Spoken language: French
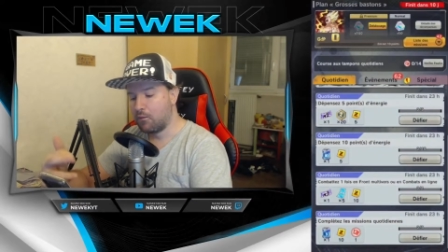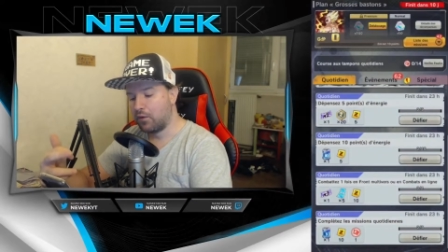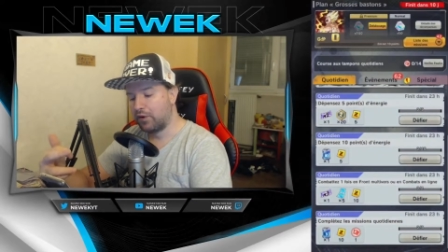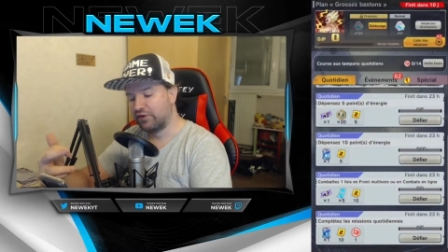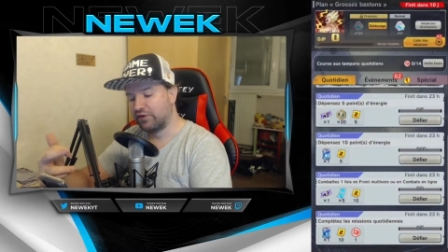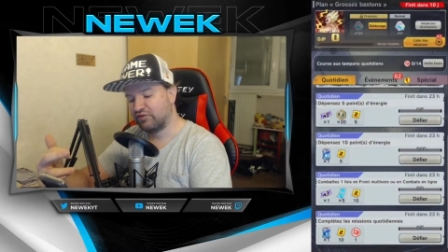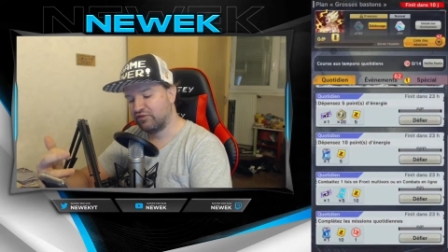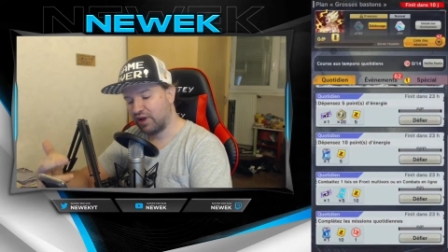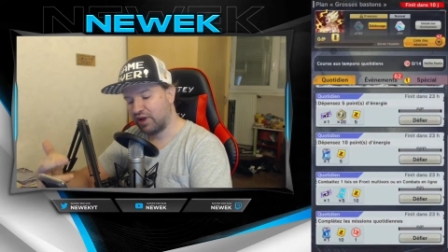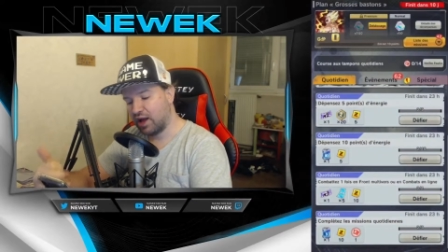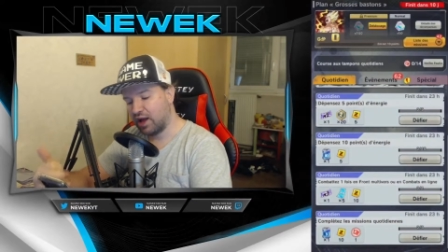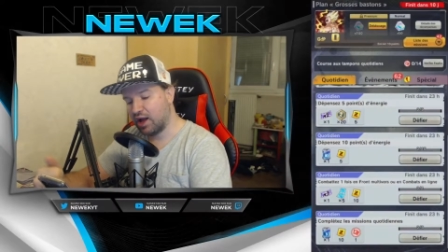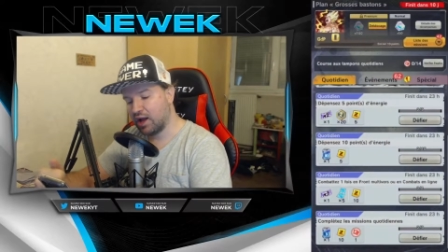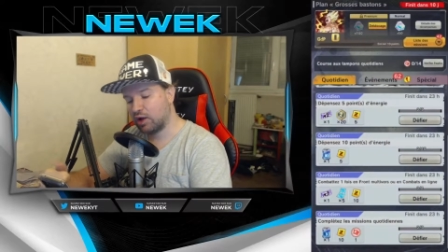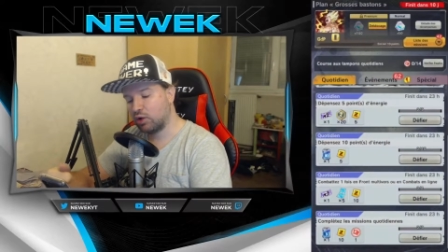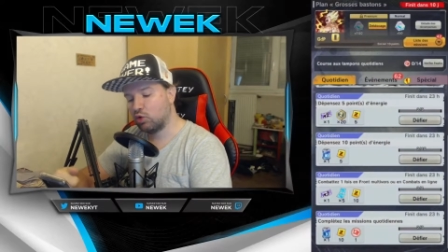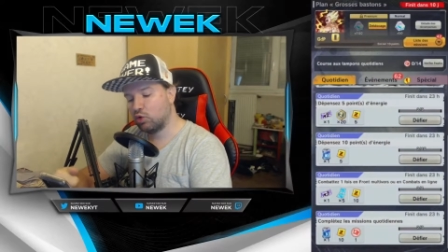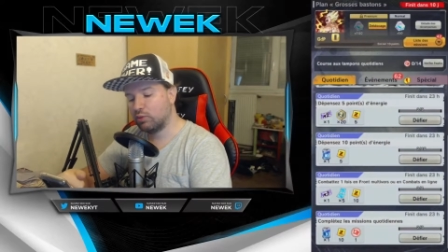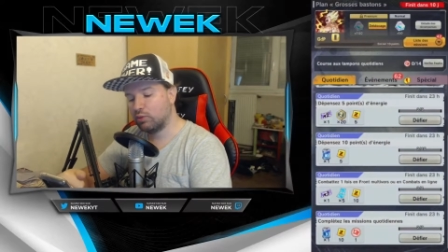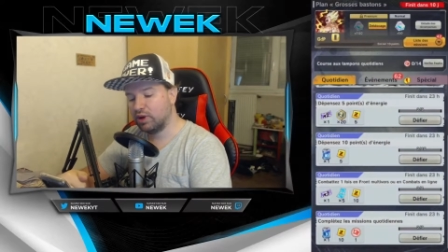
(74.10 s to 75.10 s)
faire un
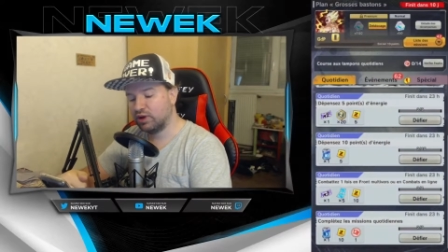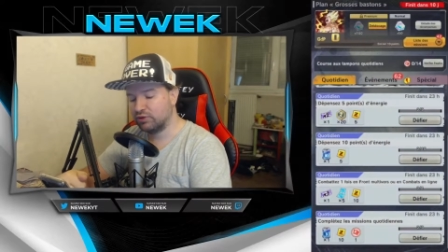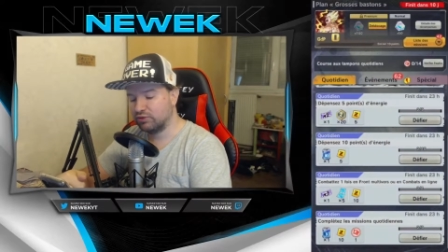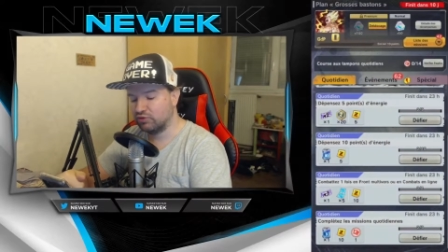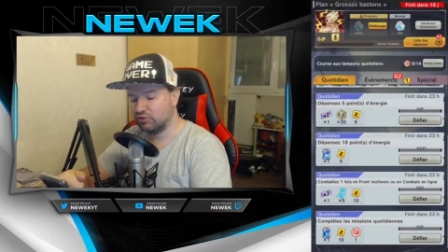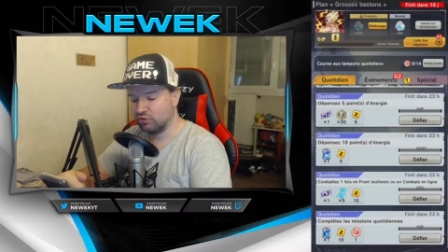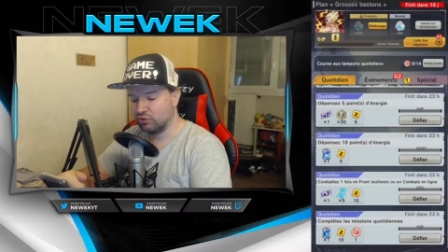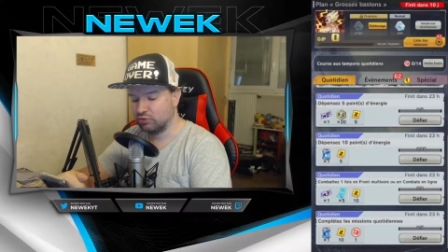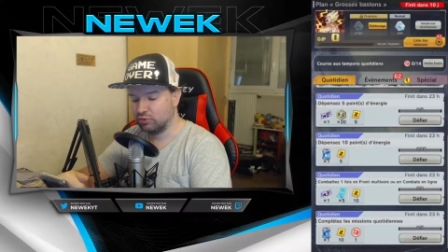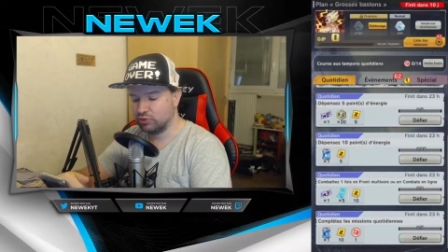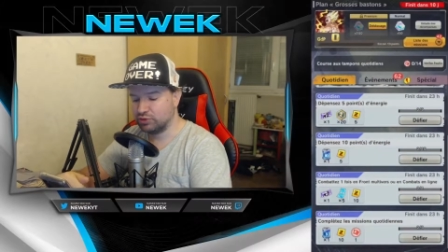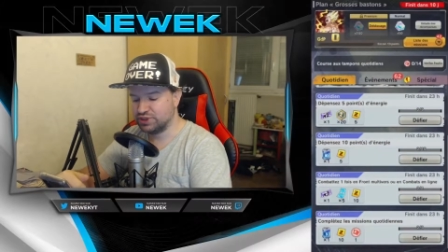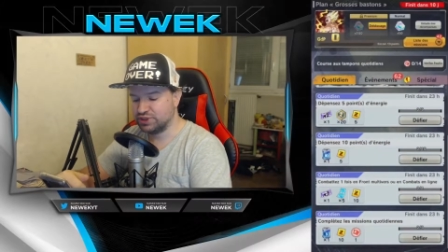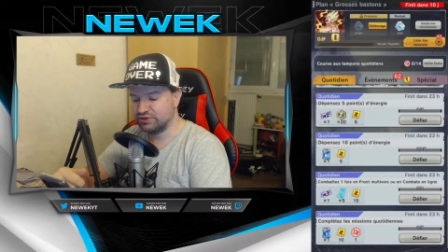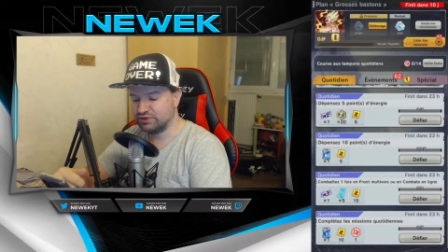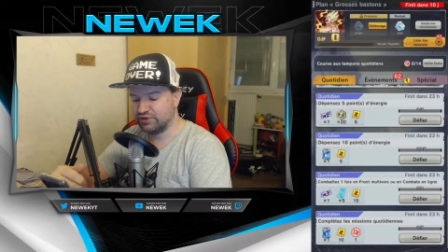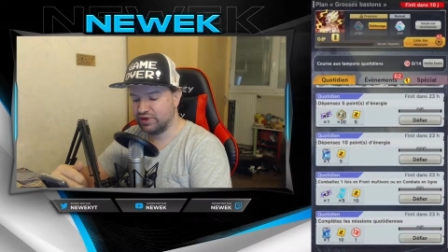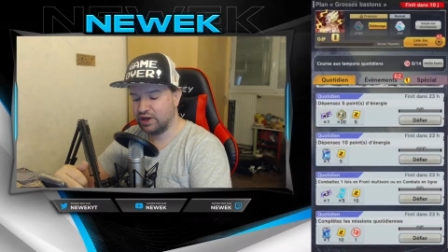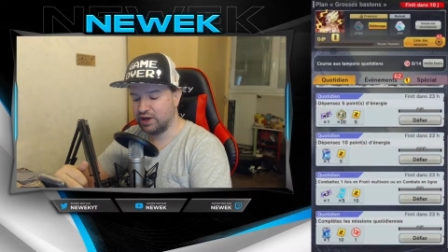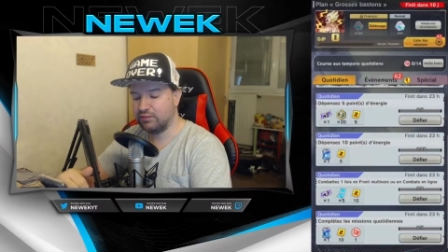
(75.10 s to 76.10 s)
combat de front
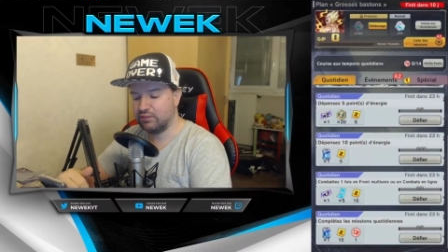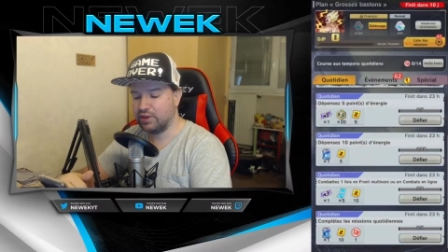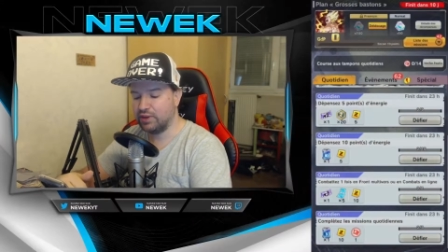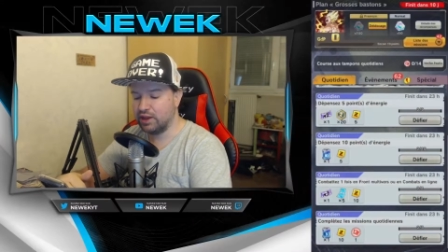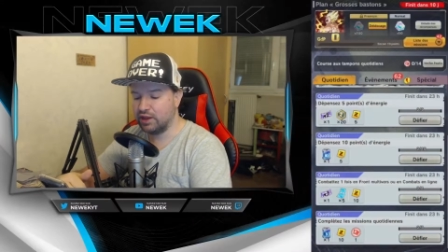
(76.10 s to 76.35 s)
multivers,